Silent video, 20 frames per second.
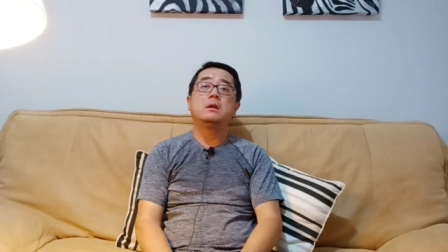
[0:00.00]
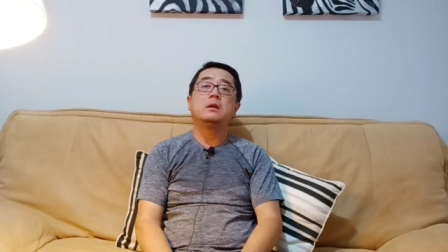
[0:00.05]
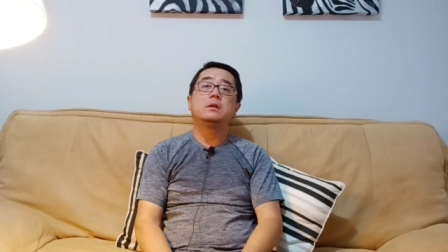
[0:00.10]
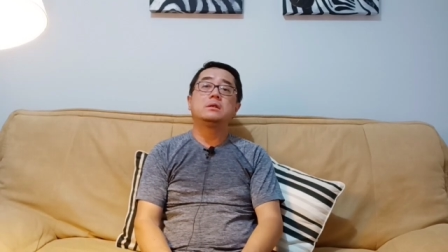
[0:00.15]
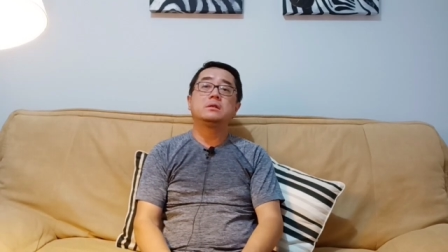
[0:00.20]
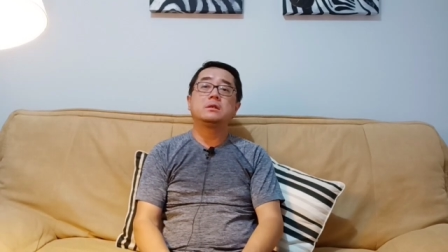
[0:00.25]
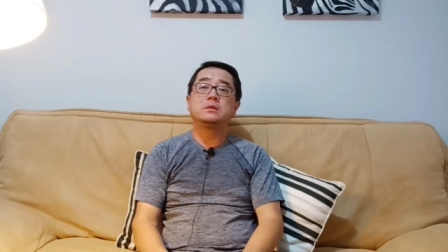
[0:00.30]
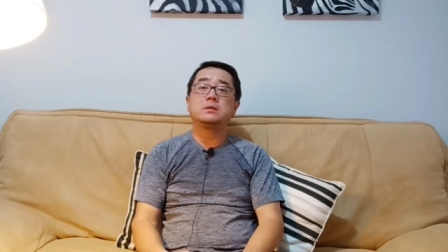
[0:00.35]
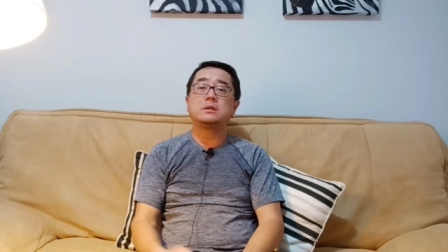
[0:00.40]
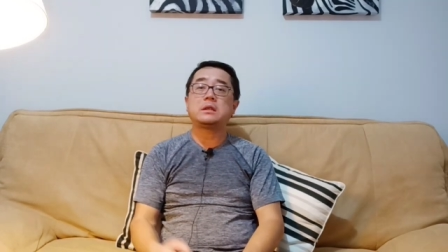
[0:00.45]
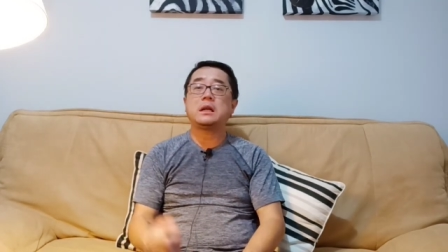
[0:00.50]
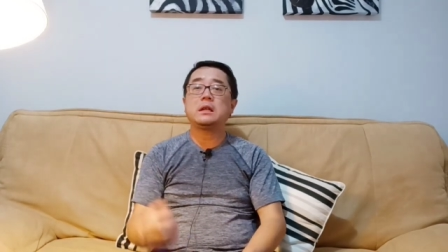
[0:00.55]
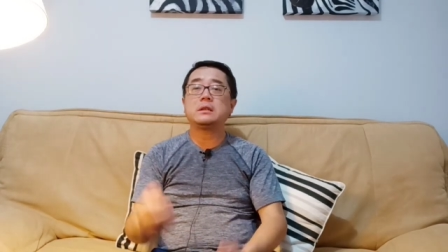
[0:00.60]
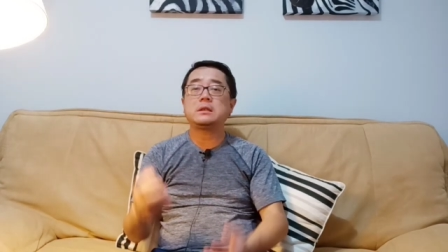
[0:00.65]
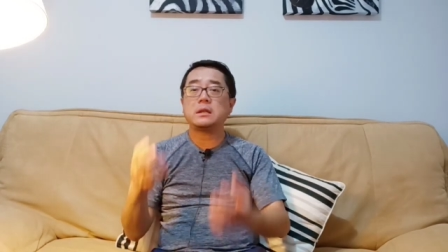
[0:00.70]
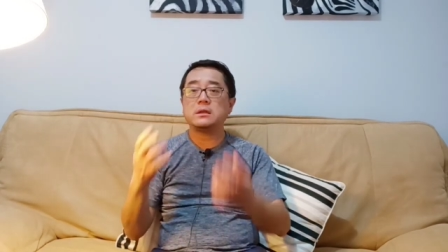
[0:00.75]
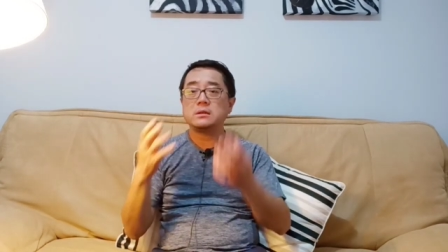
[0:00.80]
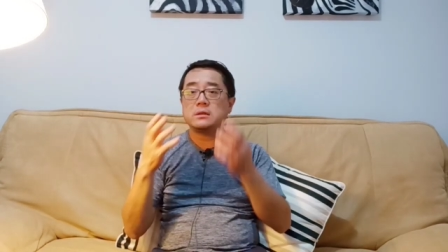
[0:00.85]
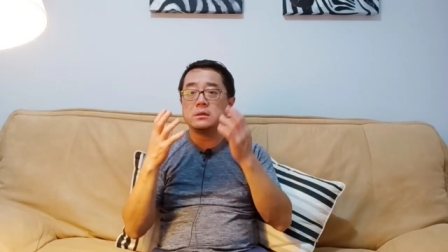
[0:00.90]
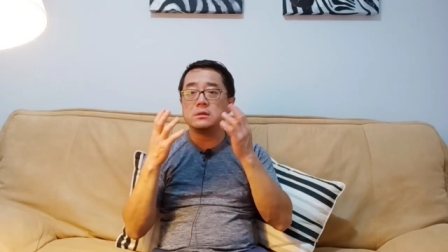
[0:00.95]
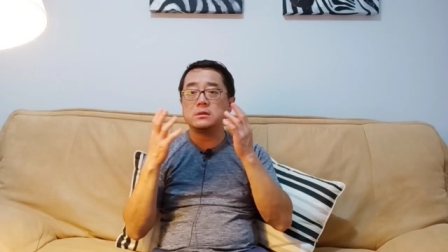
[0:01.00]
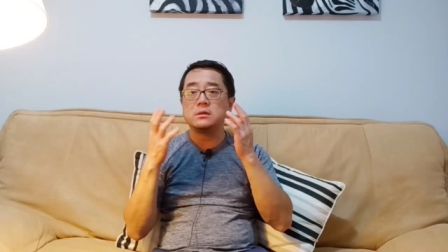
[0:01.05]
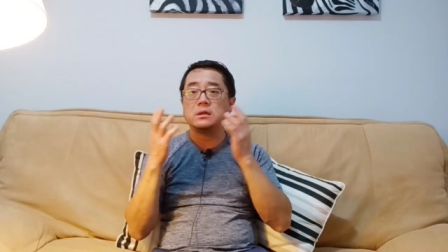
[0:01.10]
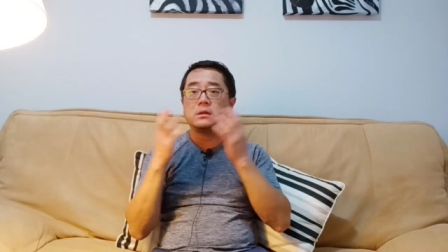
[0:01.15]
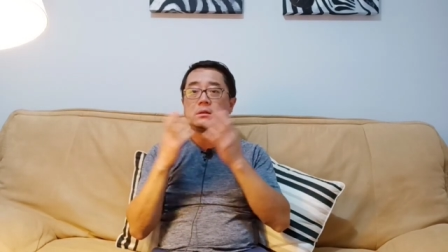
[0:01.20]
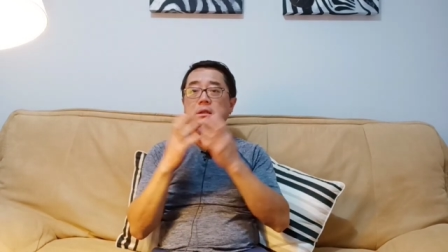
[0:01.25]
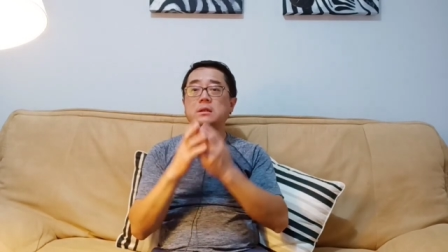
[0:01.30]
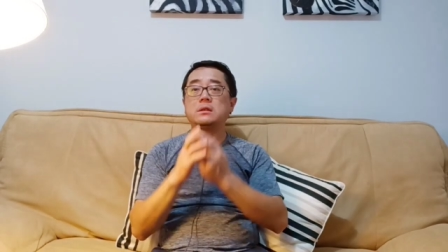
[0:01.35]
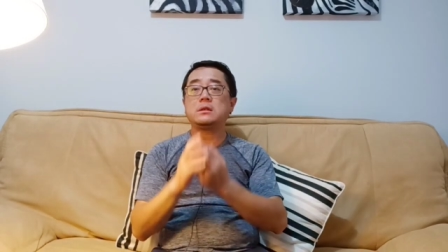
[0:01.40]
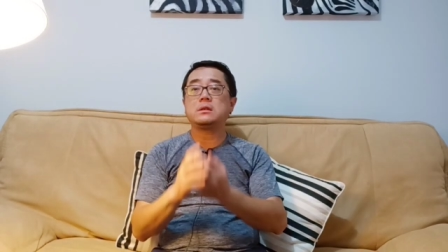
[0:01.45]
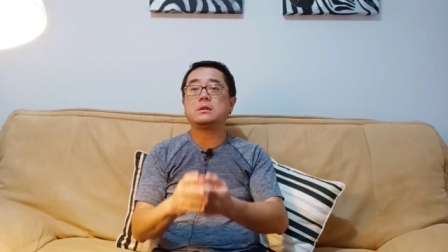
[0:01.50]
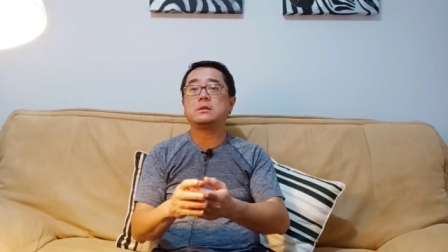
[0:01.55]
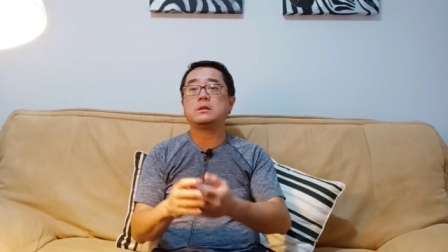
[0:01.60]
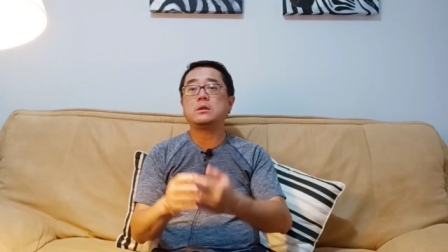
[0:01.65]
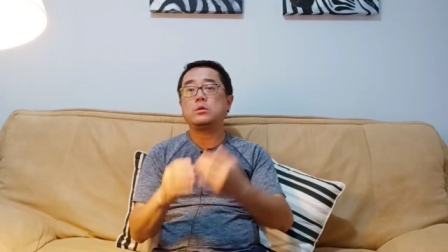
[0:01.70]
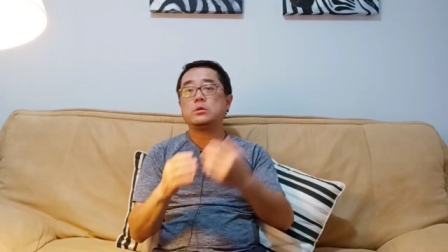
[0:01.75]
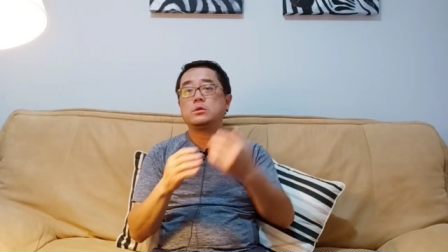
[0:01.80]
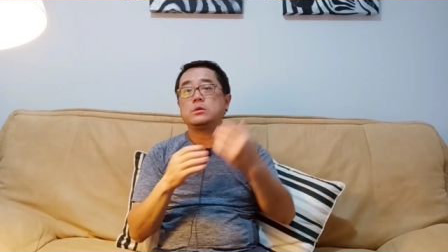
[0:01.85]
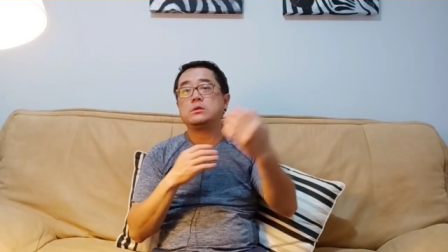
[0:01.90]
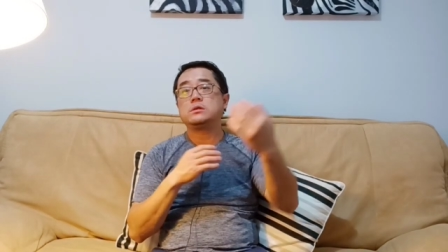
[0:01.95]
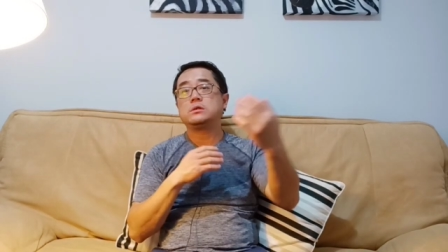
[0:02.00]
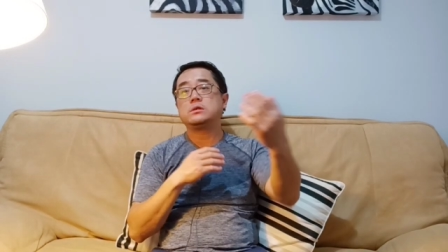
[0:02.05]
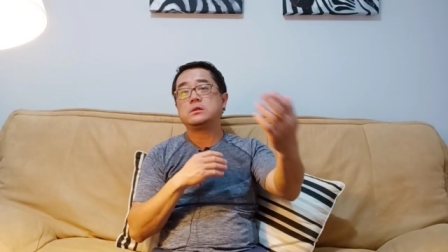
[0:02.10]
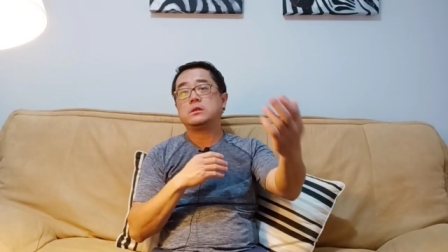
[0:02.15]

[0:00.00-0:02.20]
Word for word: 甚至大家戴上只要戴上口罩或者